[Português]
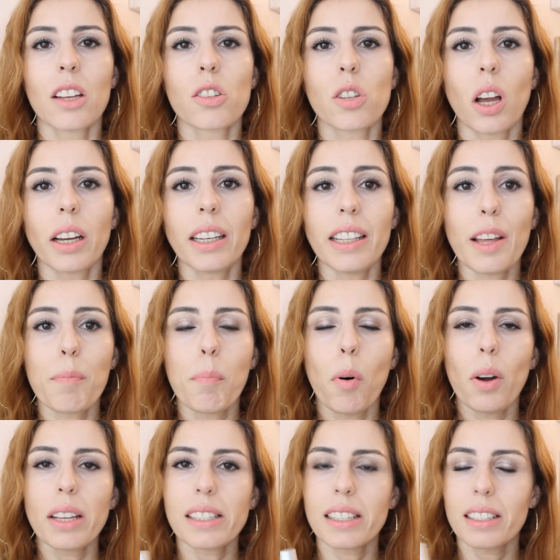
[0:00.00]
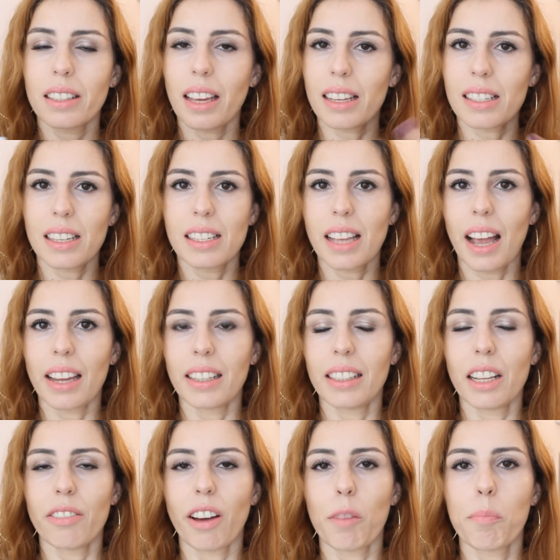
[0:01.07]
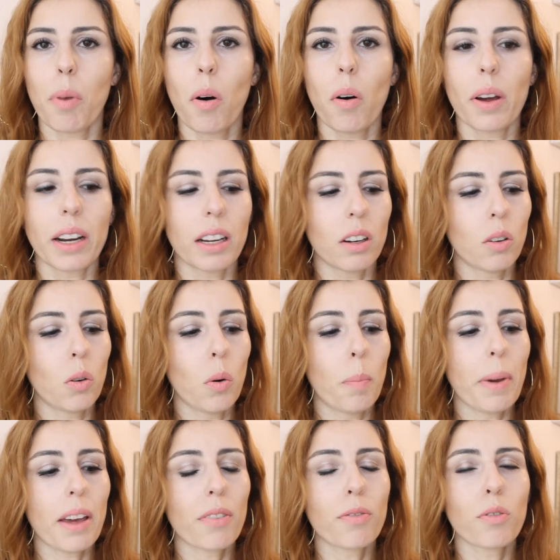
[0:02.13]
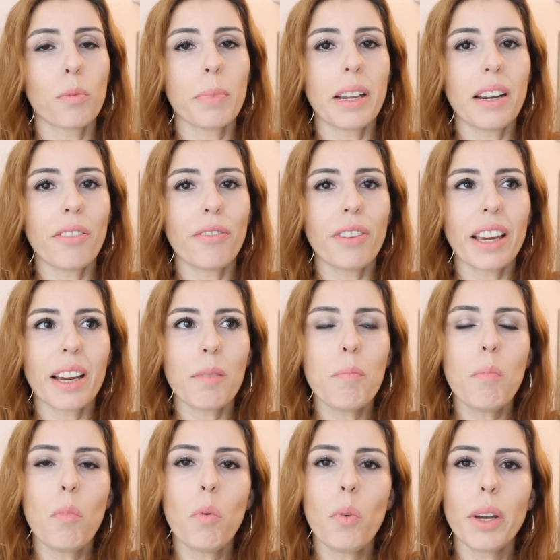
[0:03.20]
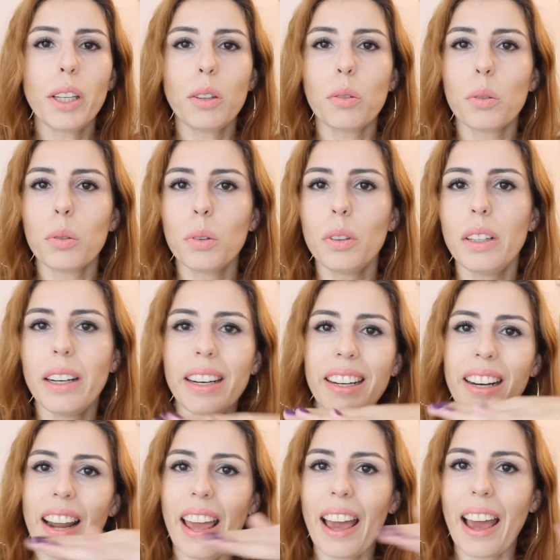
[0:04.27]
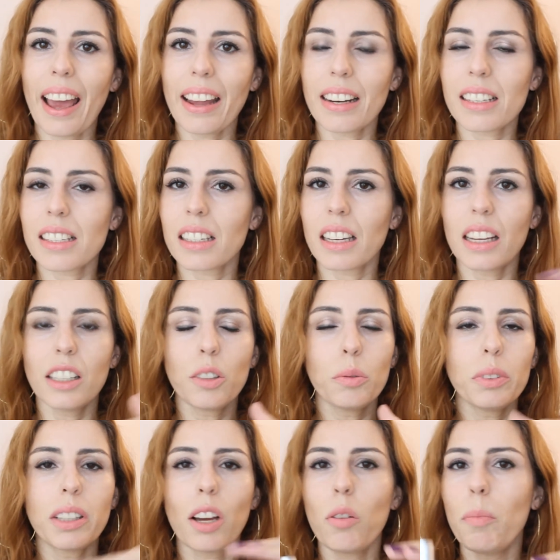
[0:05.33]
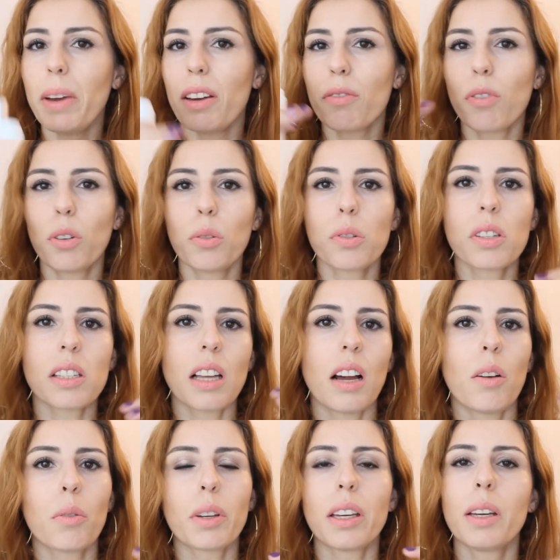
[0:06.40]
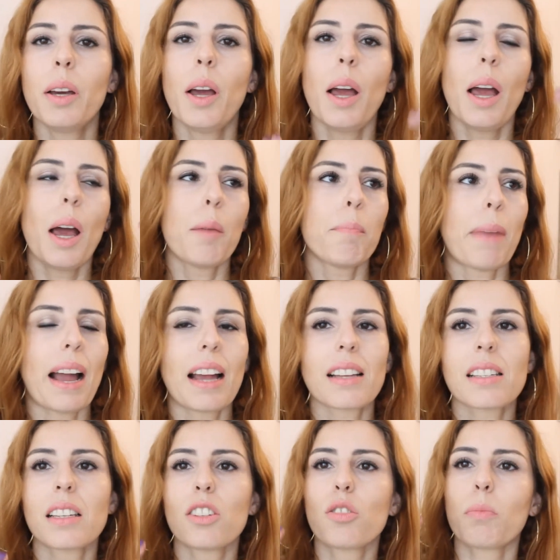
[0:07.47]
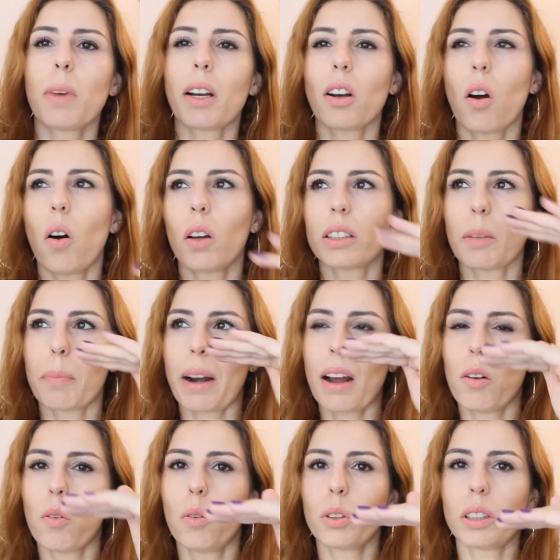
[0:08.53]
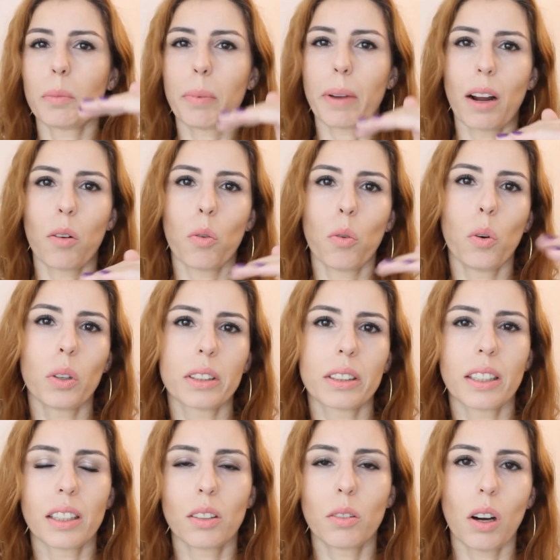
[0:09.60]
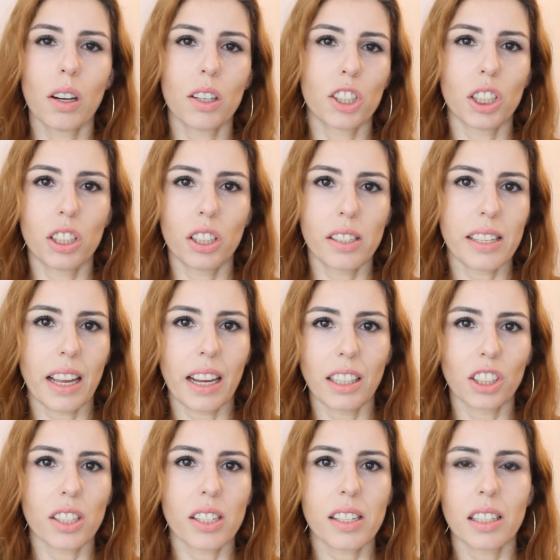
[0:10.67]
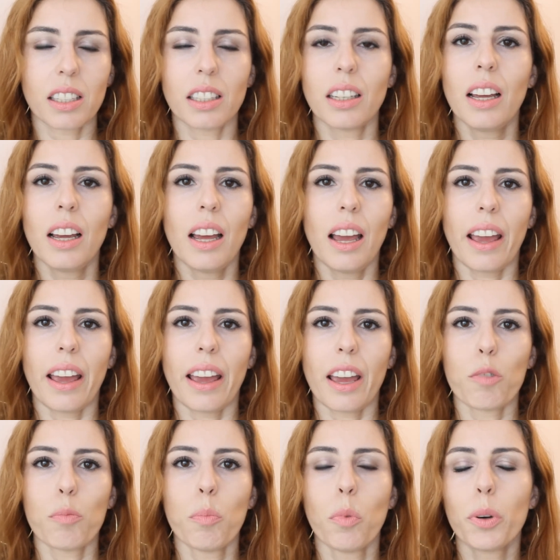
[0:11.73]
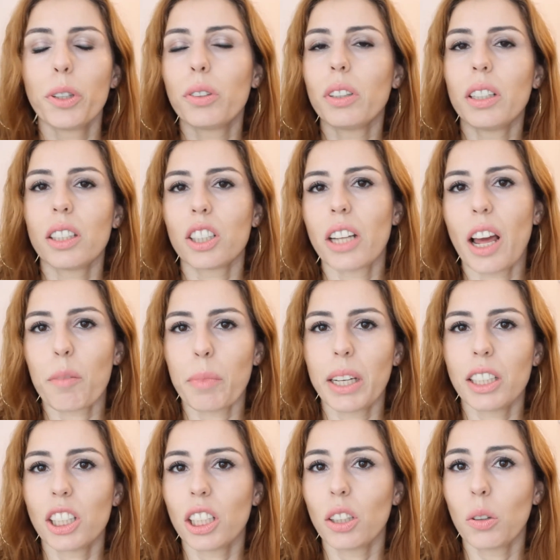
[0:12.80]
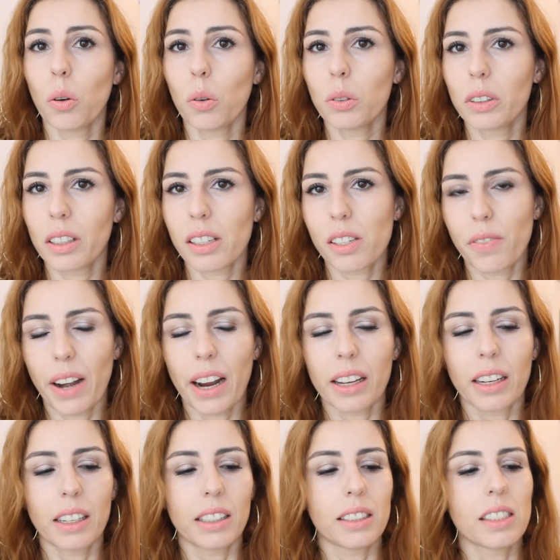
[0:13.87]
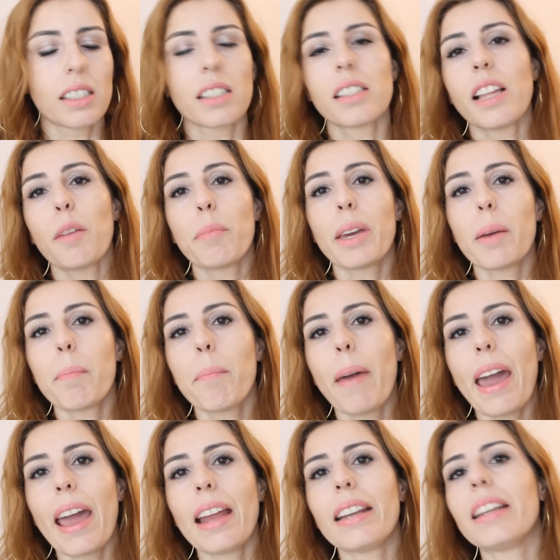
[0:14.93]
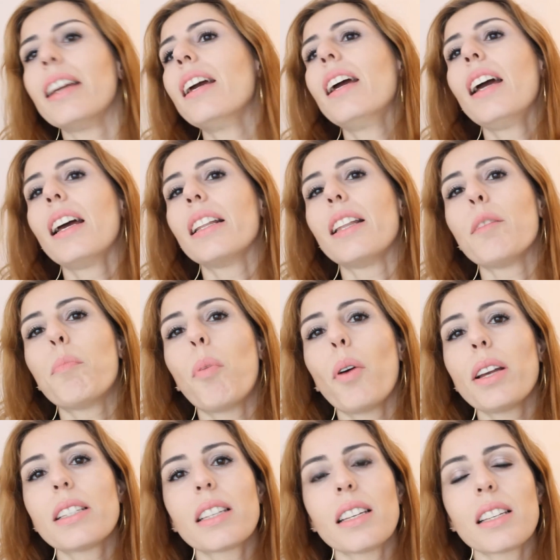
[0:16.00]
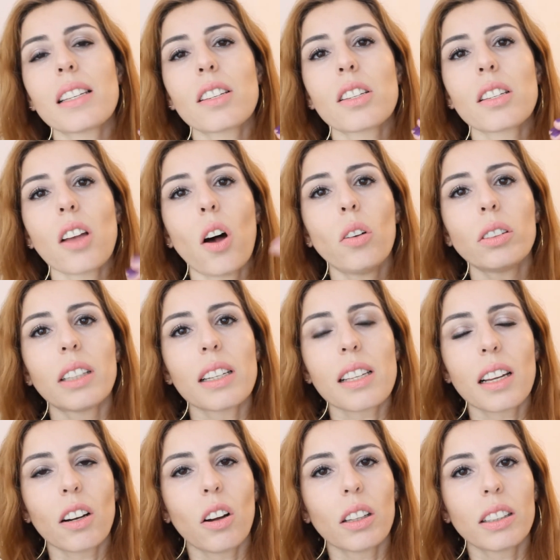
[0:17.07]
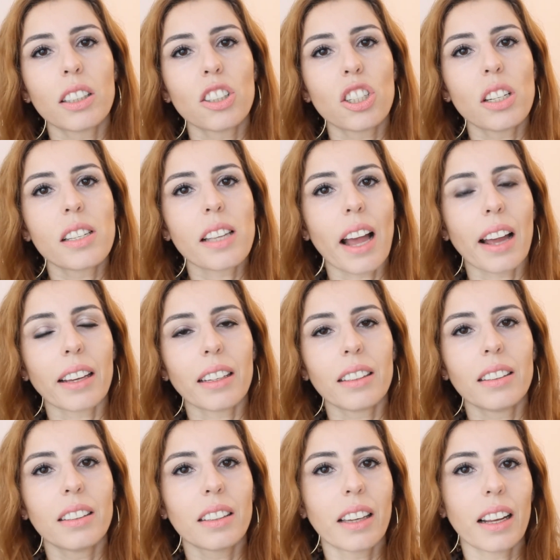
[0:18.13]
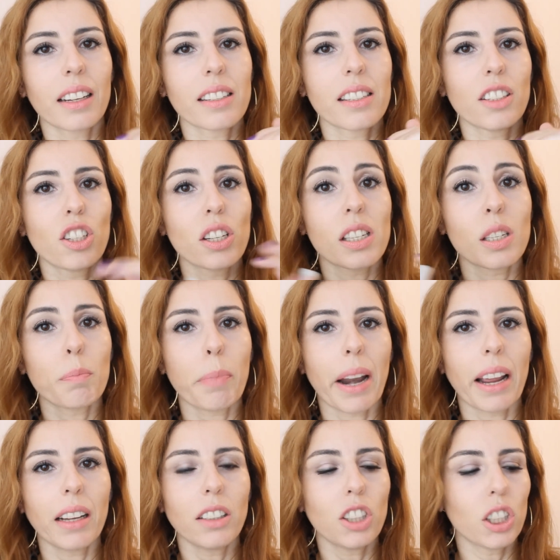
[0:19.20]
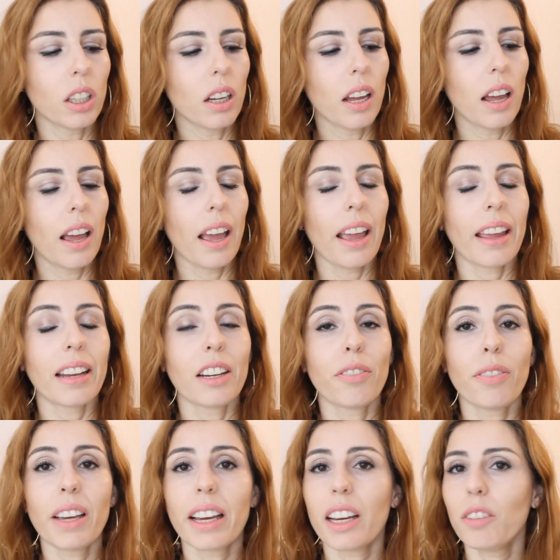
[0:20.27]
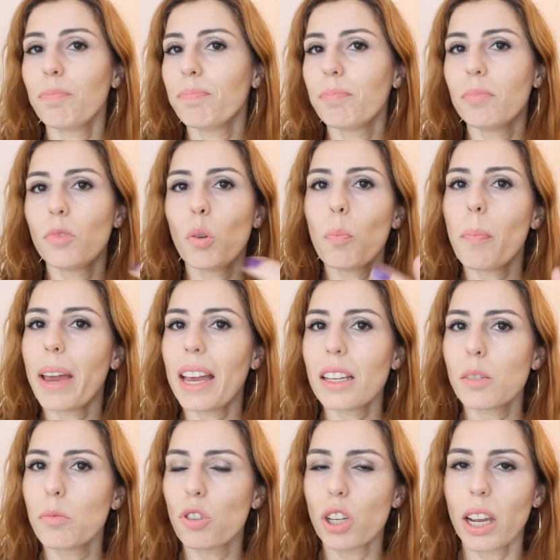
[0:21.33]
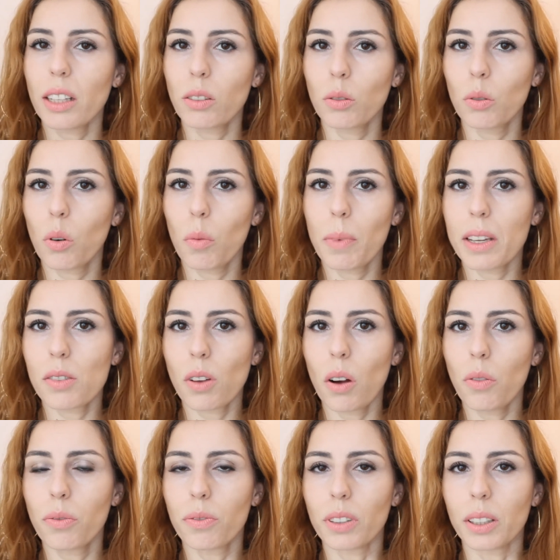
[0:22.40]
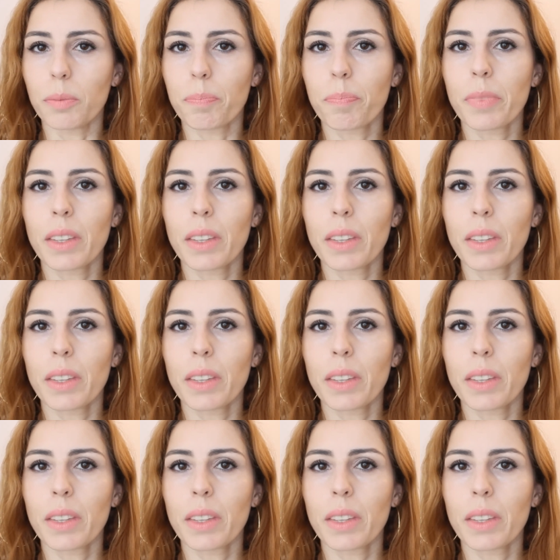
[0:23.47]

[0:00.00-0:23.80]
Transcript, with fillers: Só que depois que essa saída evapora, o perfume ele fica muito linear, assim, ele não tem uma evolução que passa de uma nota para outra e para outra, igual a gente sente assim é, muito nitidamente em outras fragrâncias. Na minha pele, depois que solta essa nota de saída, que ela se desprende, ele fica do mesmo jeito do começo ao fim.